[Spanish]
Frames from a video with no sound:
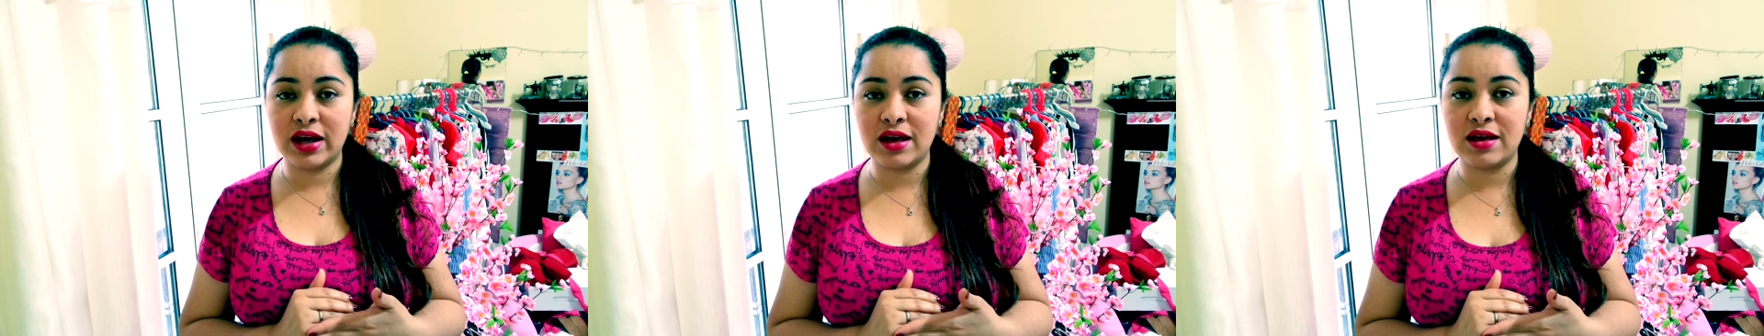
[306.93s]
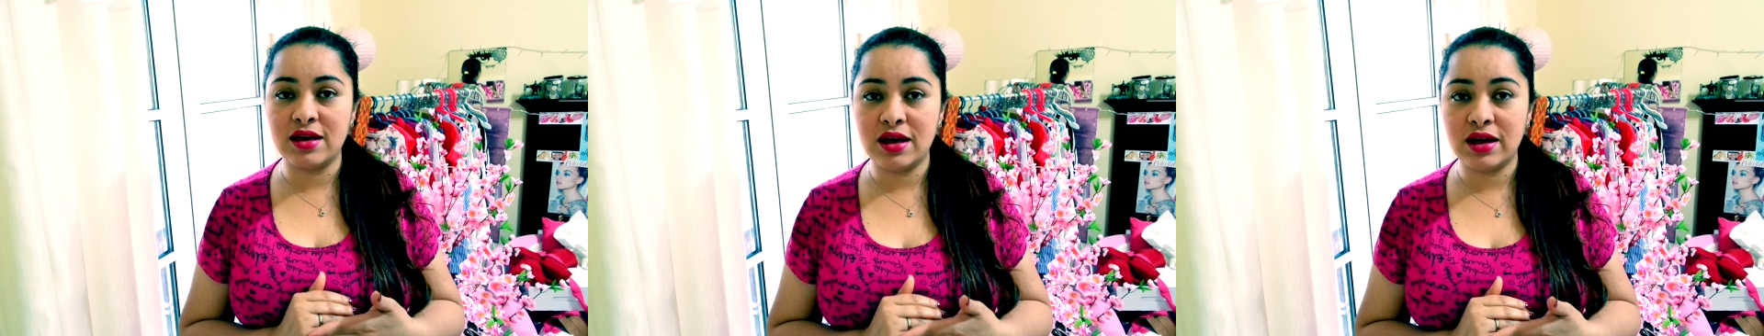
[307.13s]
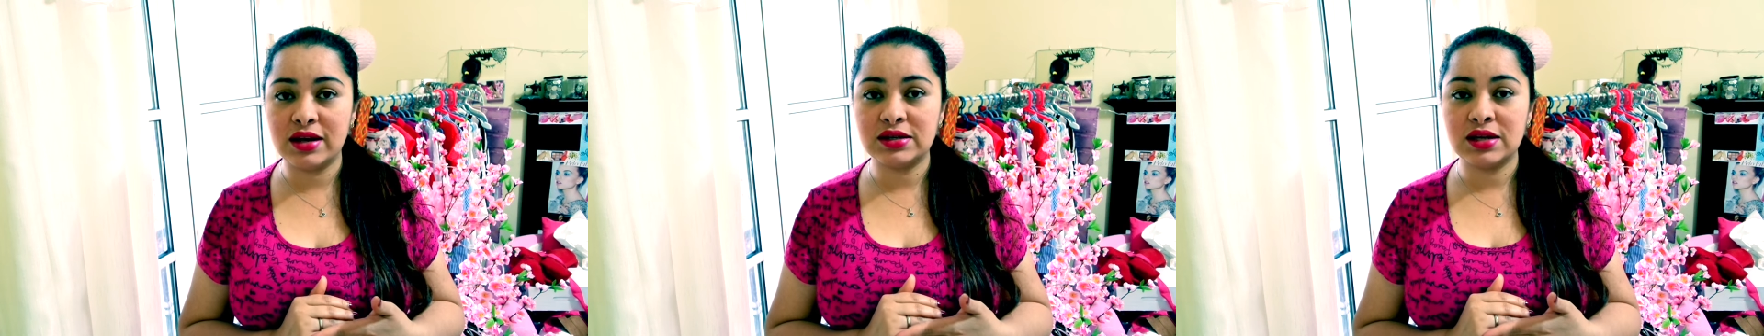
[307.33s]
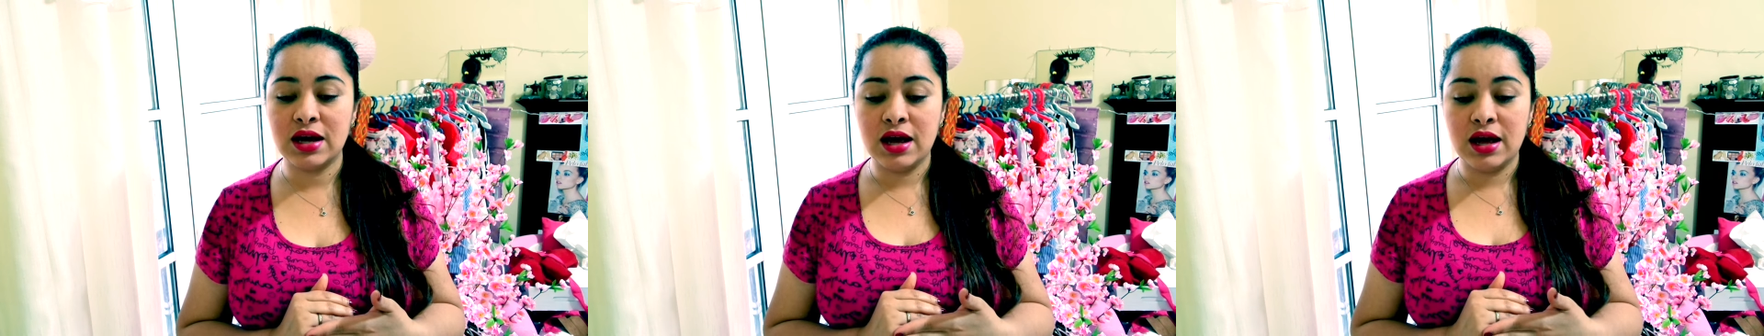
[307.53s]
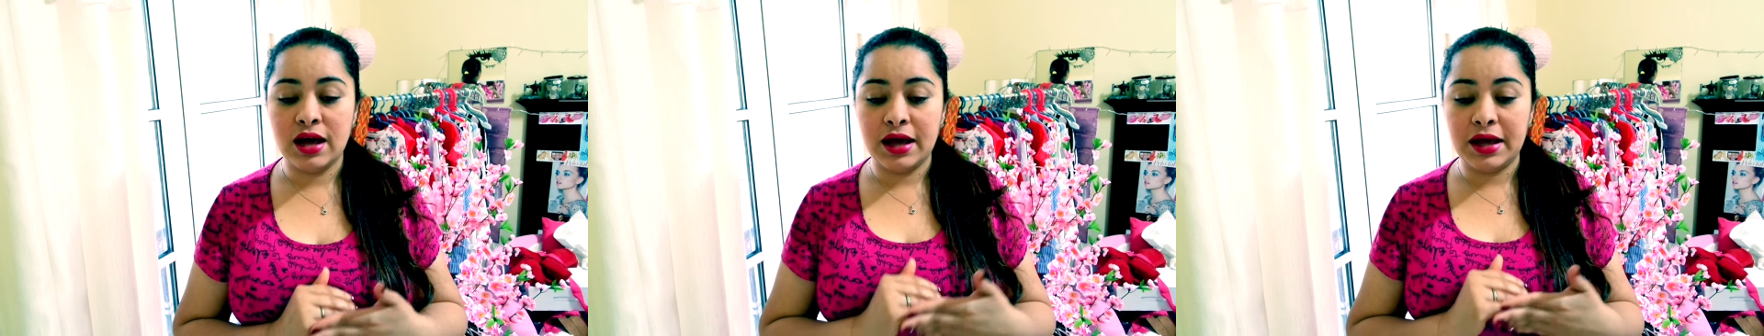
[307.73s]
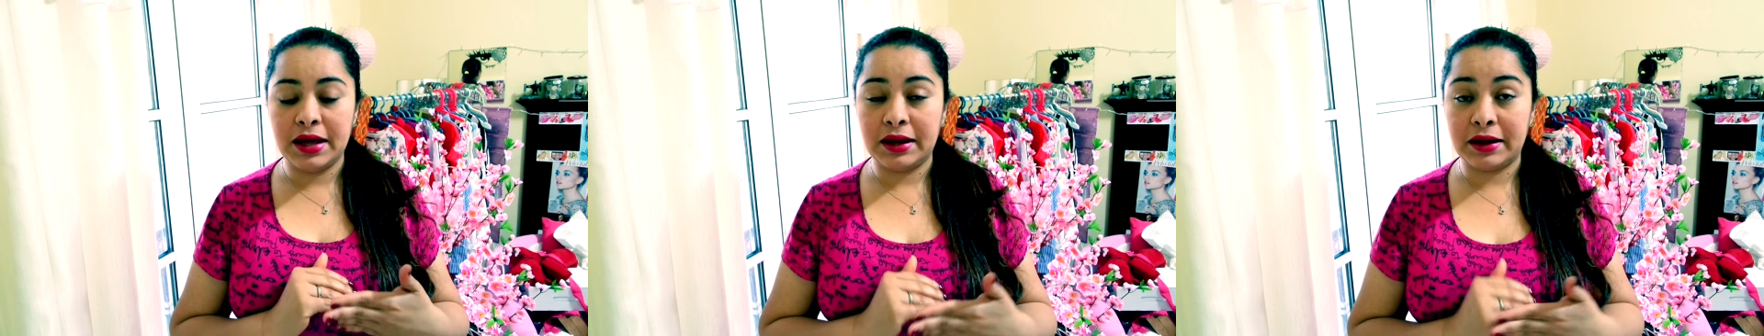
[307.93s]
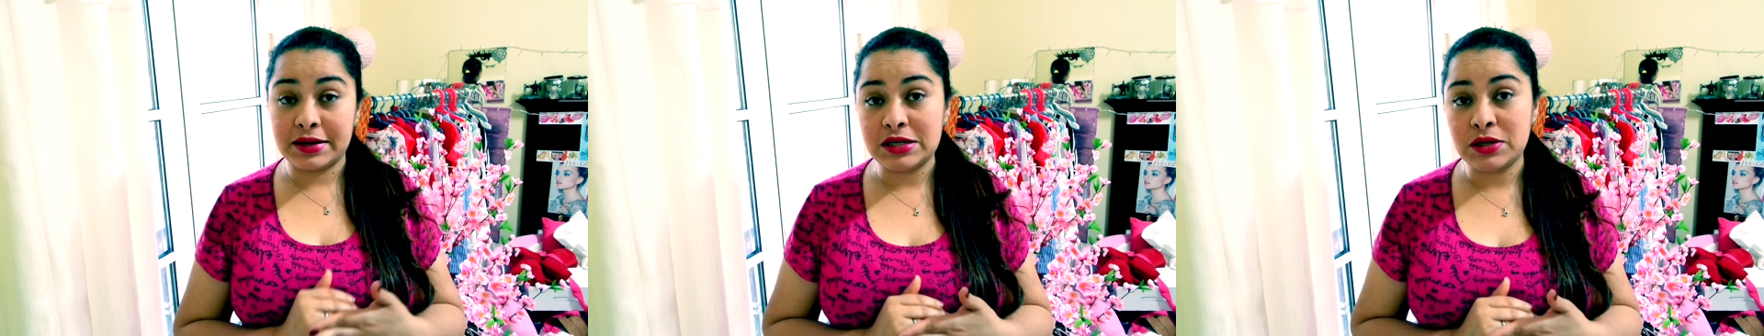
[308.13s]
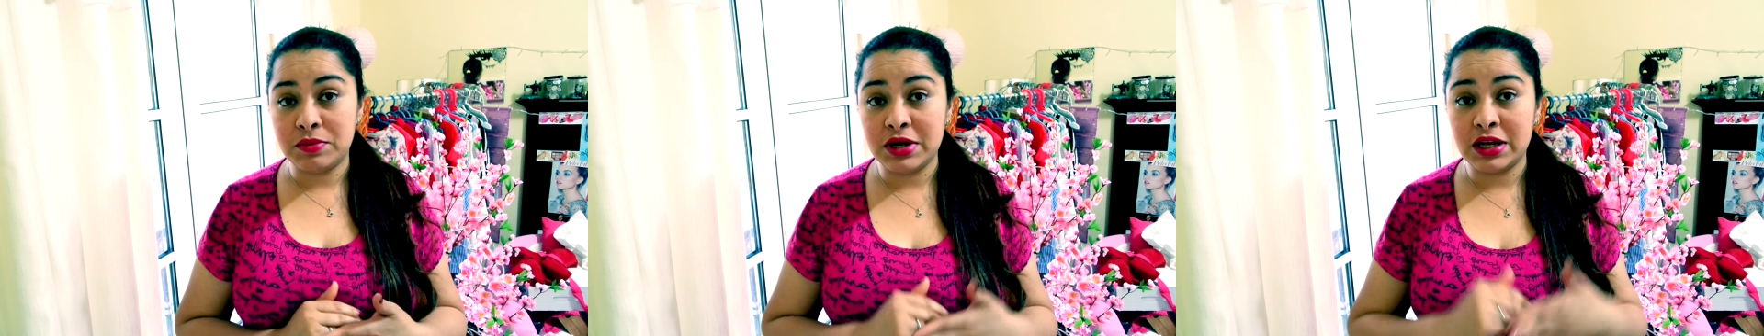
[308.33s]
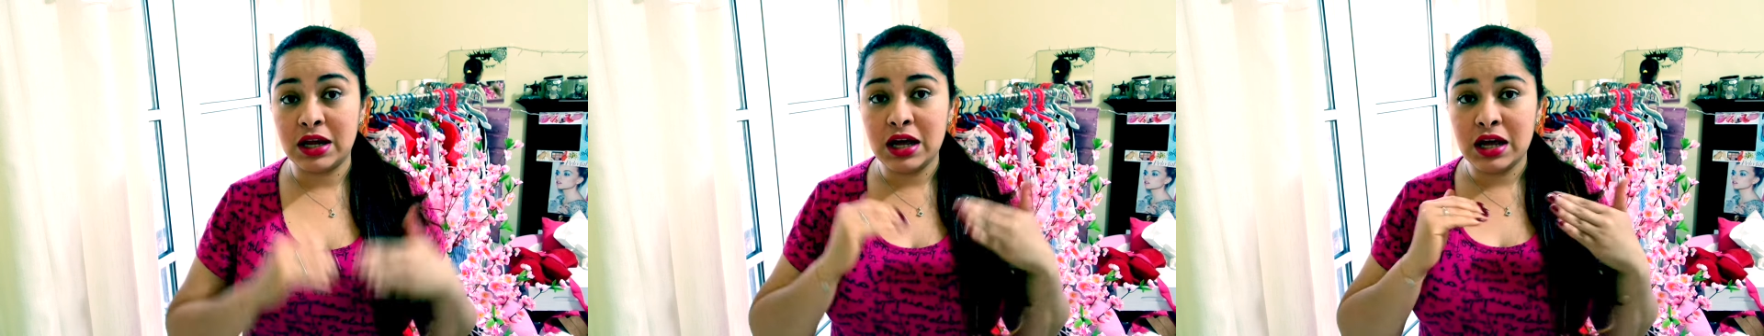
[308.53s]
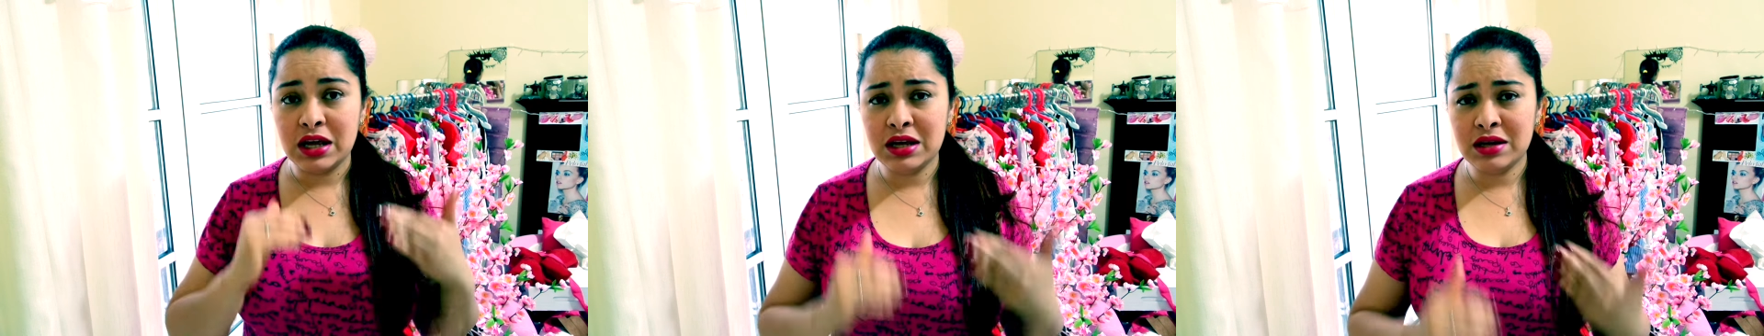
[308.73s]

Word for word: que quieres eh, recibir.